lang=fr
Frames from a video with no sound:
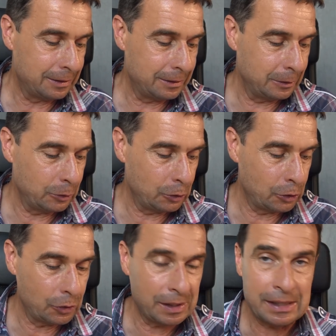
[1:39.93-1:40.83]
Euh,
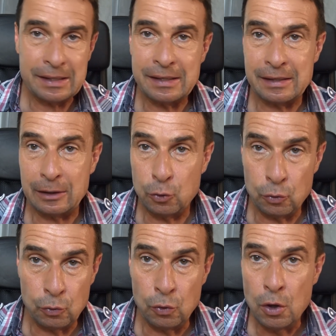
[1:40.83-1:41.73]
de ce 16
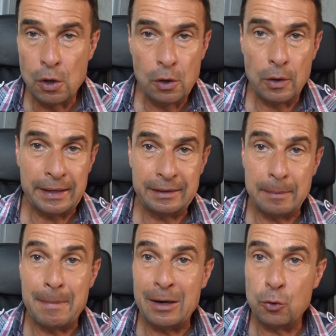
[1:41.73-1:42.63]
Sécu a
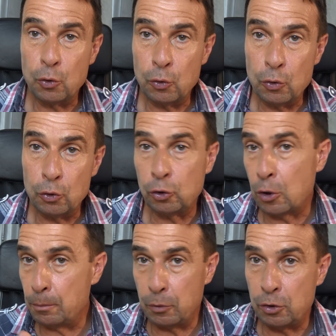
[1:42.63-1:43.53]
été
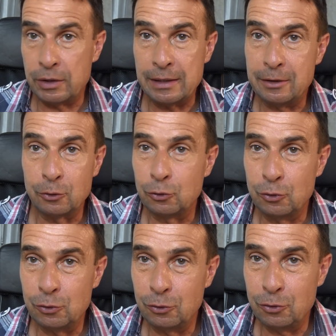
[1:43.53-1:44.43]
malheureux comme le
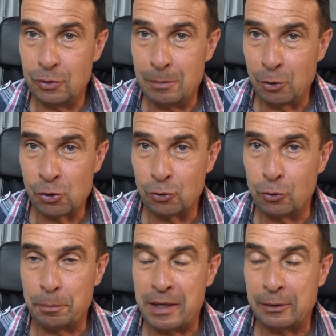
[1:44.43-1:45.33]
gagnant de, de
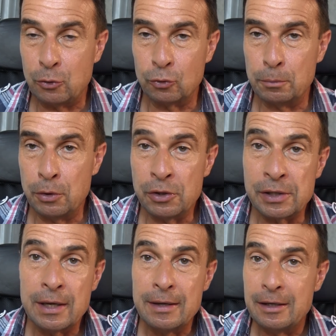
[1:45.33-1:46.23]
dimanche, au compagnon de
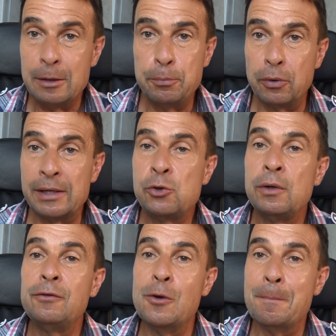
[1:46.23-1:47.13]
boxe il pourrait
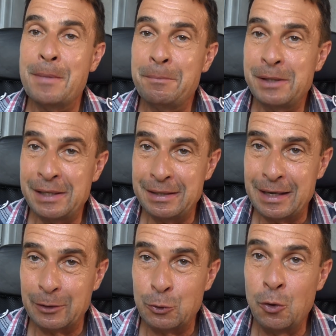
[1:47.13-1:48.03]
suivre le même
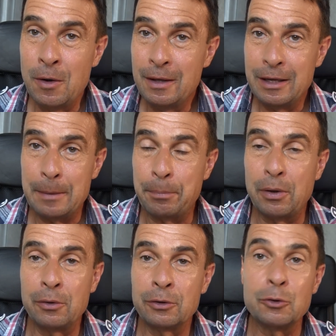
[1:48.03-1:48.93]
scénario et
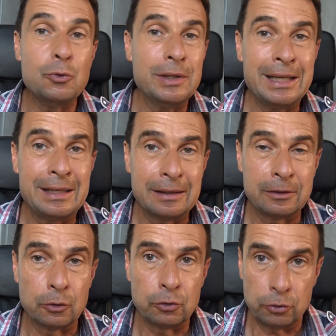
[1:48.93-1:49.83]
prendre une
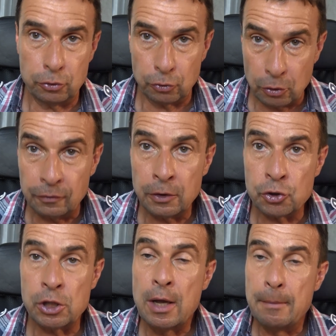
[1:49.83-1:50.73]
éclatante
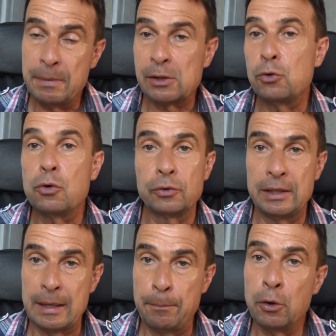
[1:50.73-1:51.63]
revanche parce que le
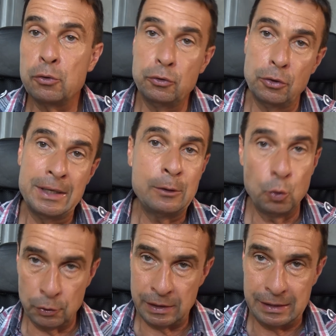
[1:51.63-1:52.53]
handicapant lui donne
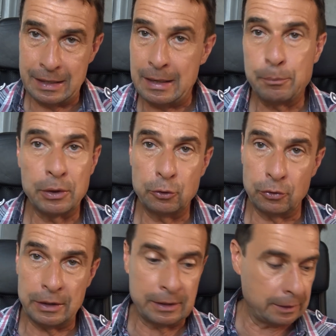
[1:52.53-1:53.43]
la course. Il a la
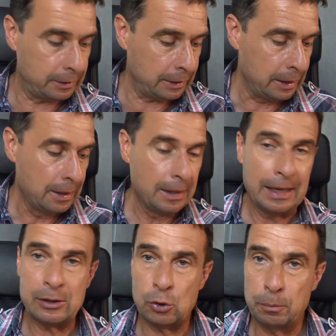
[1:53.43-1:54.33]
pointure d'un quintet,
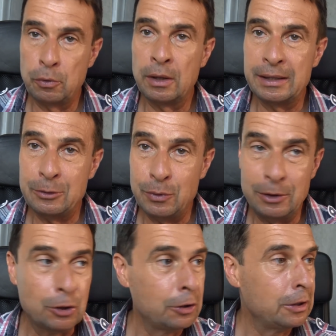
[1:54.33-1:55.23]
à ce poids, il
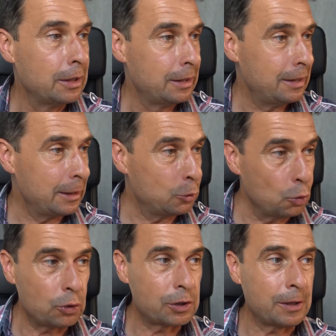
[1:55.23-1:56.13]
lui donne la
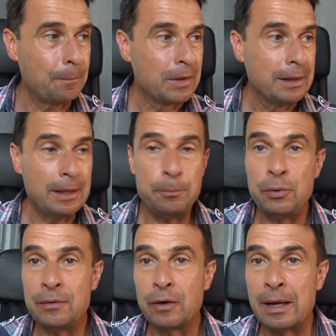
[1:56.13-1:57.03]
course.
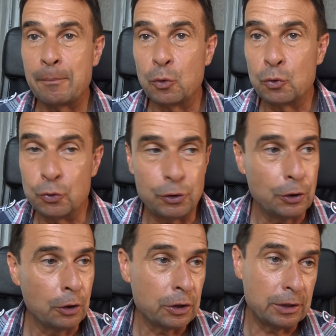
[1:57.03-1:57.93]
Et puis voilà mon coup
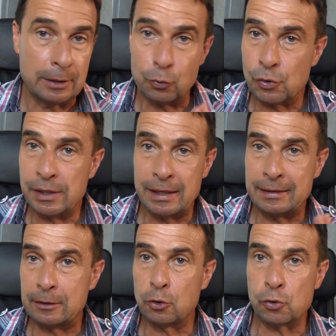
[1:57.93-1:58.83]
de cœur qui est
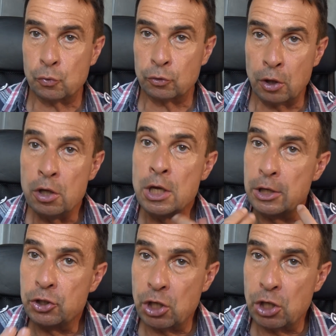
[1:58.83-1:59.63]
annoncé à 14 contre 1.